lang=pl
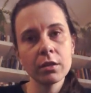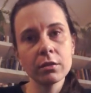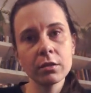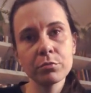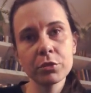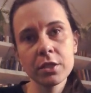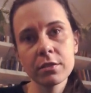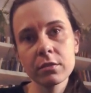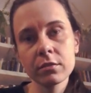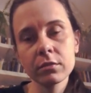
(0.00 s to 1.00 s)
y,
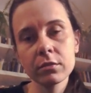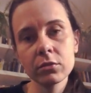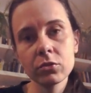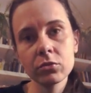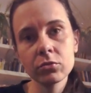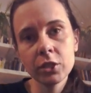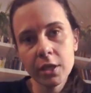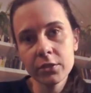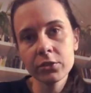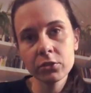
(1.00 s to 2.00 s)
przez y,
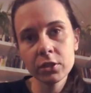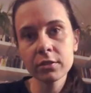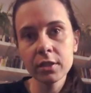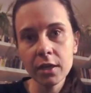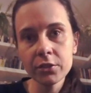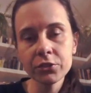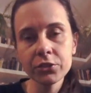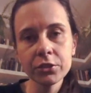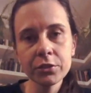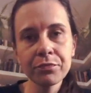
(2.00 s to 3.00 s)
część tych
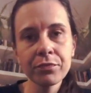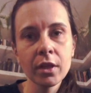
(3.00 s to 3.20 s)
treści.